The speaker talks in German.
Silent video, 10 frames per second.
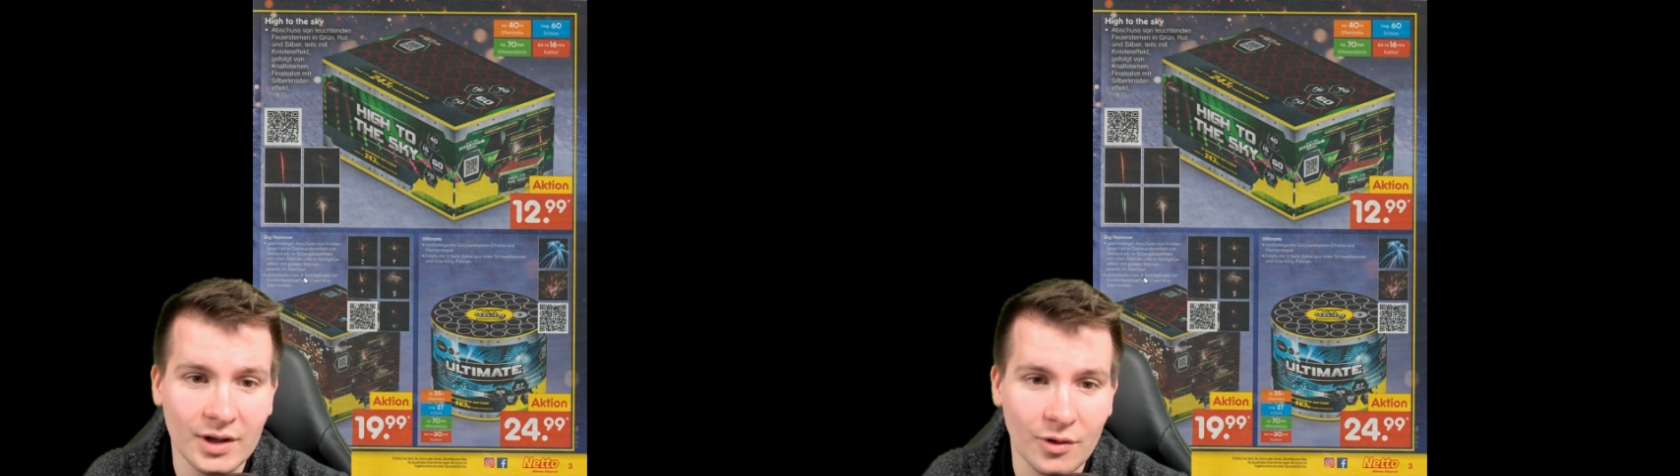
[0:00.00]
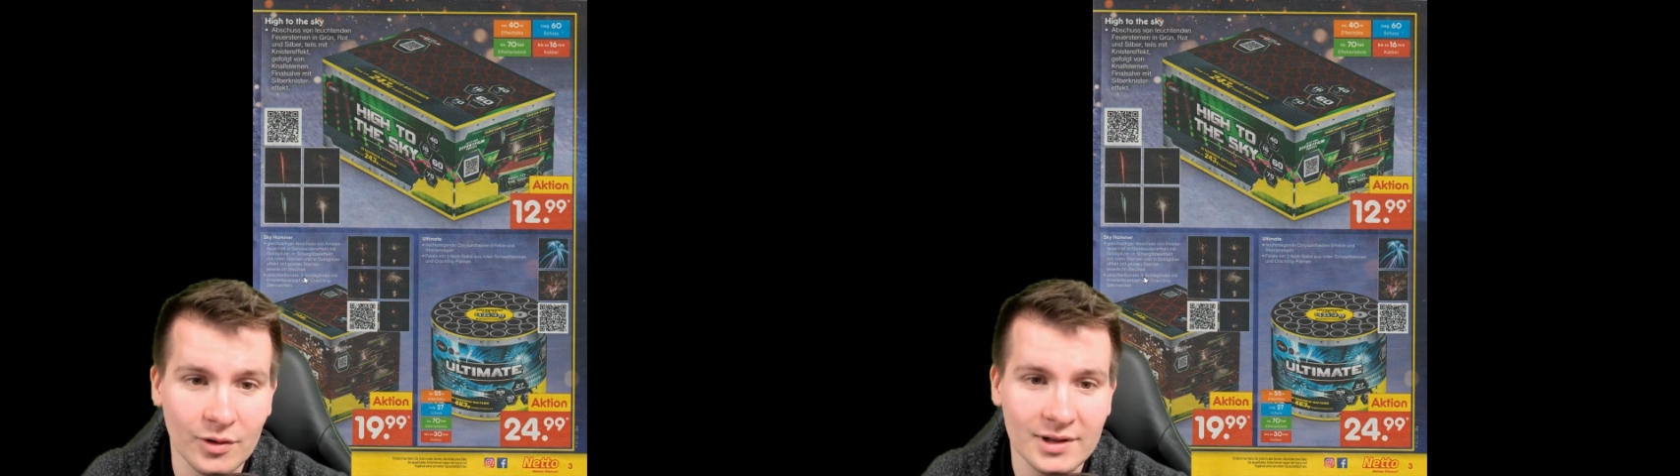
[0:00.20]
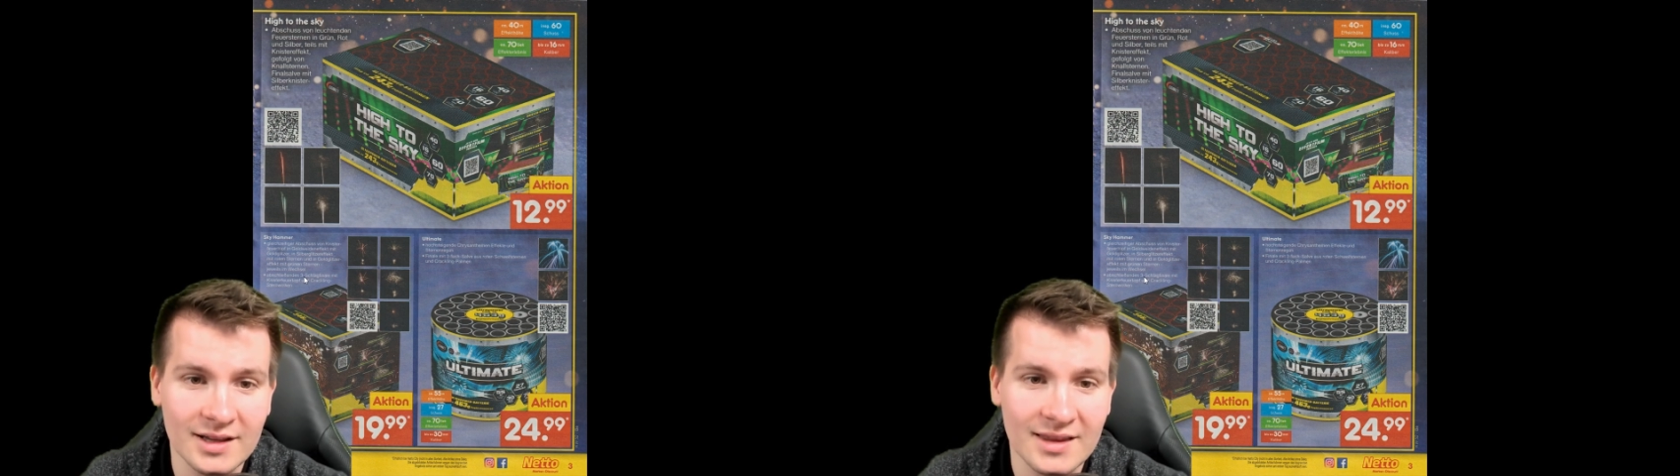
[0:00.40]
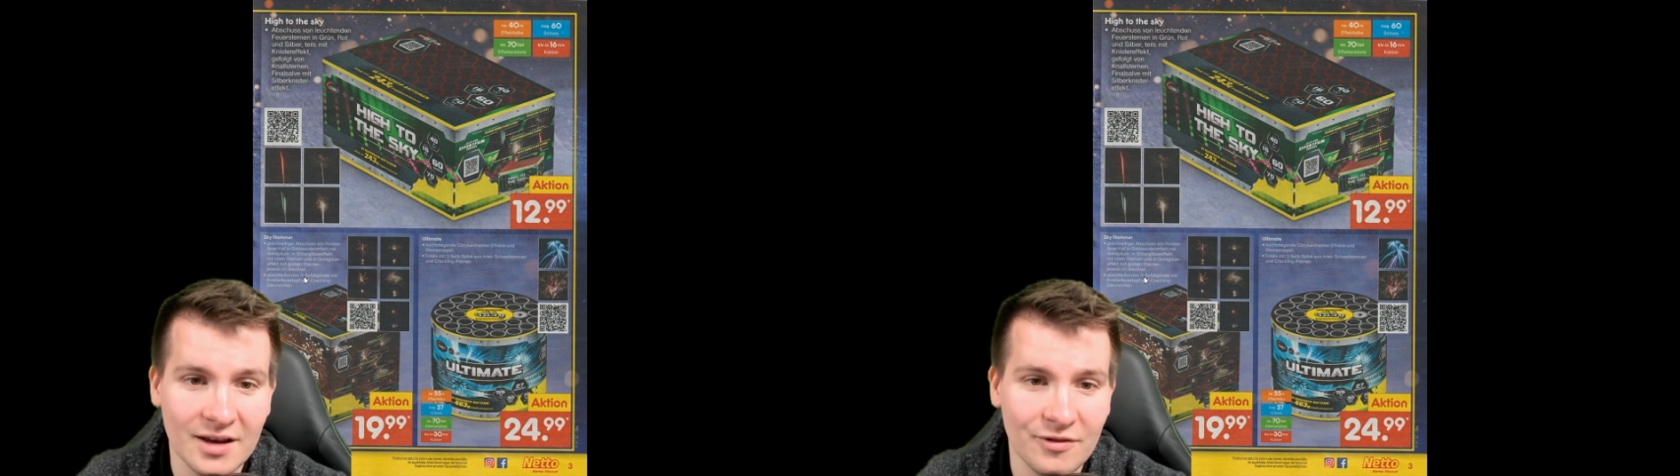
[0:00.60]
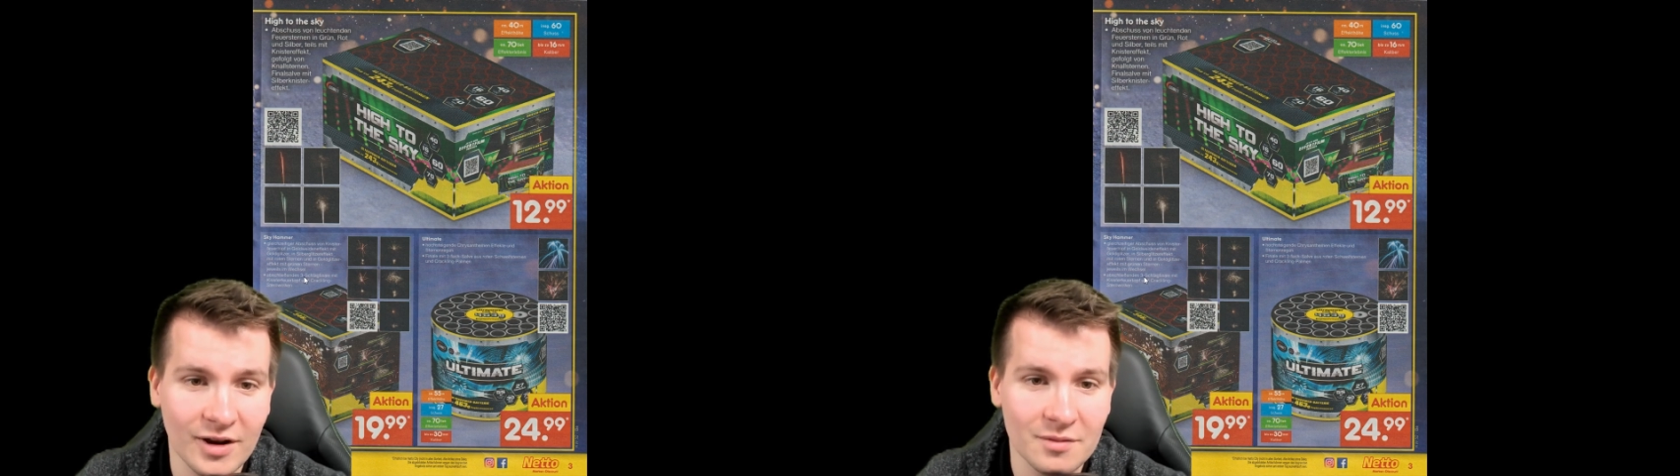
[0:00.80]
den
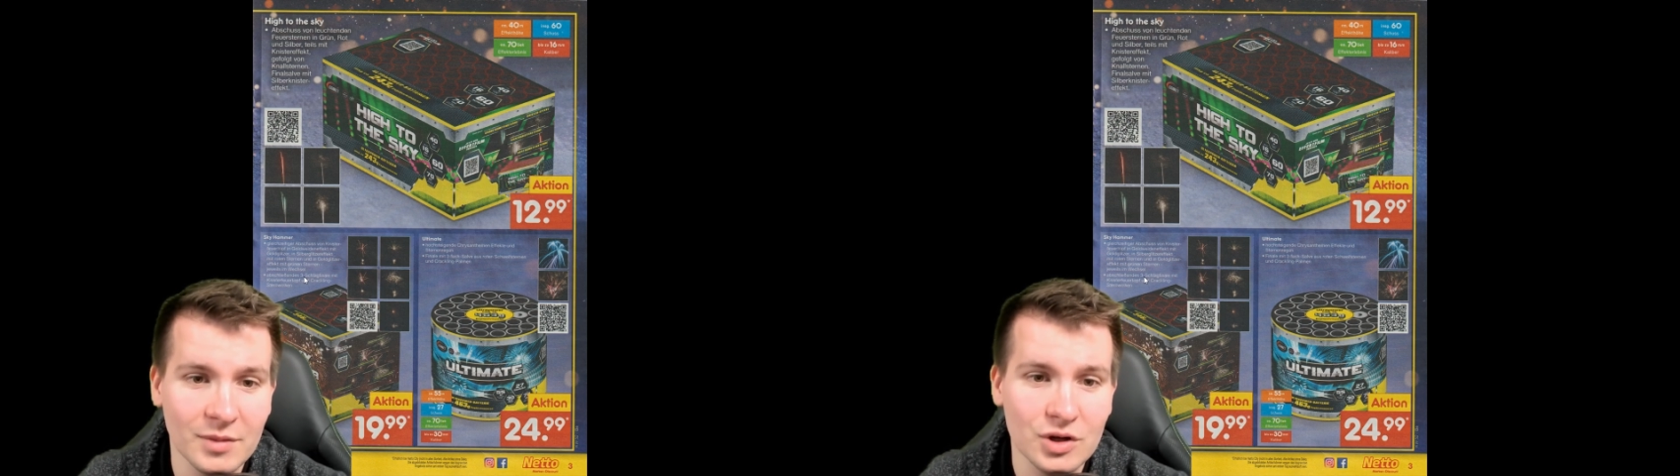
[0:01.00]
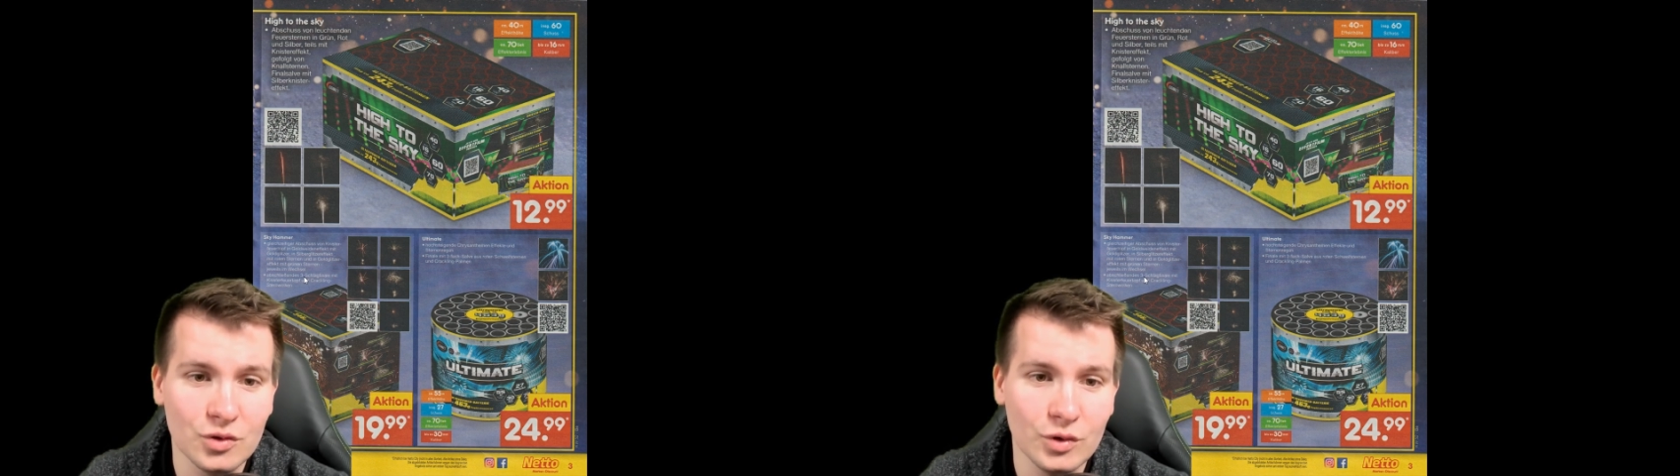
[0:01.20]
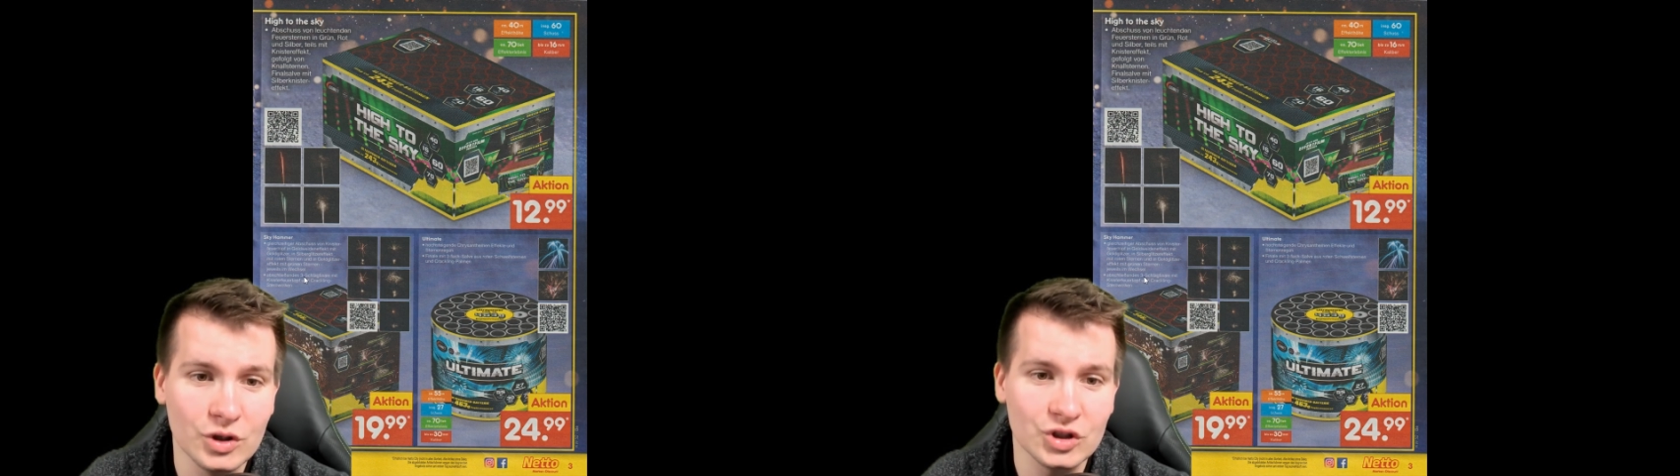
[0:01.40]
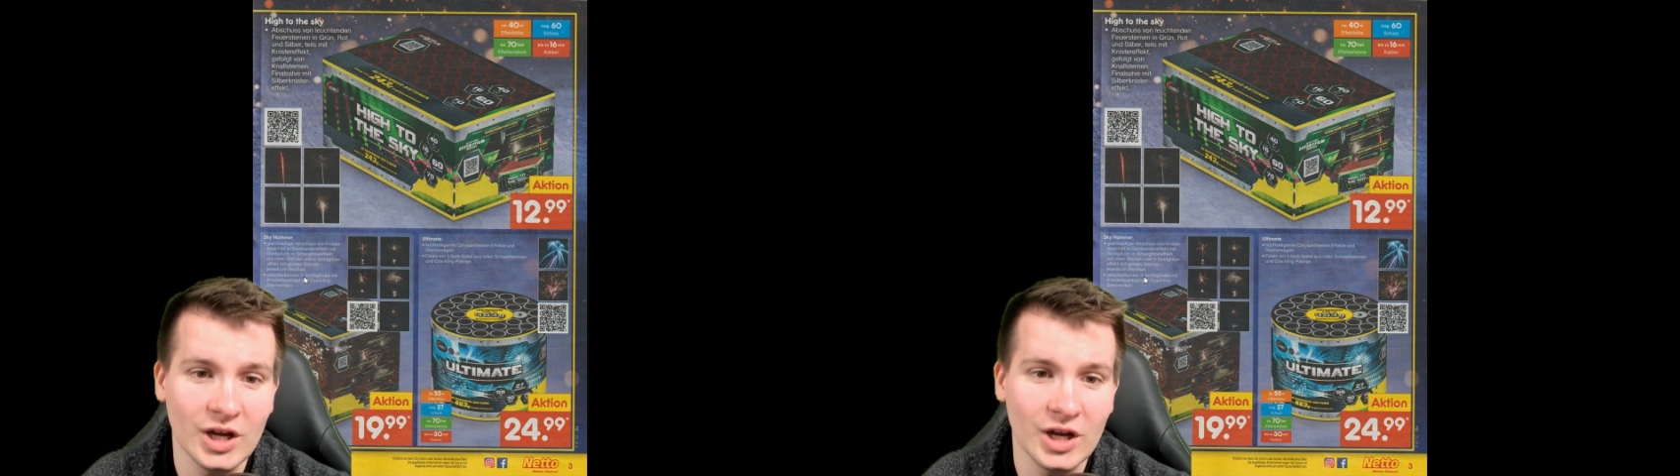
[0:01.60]
Goldglitzereffekt mit grünen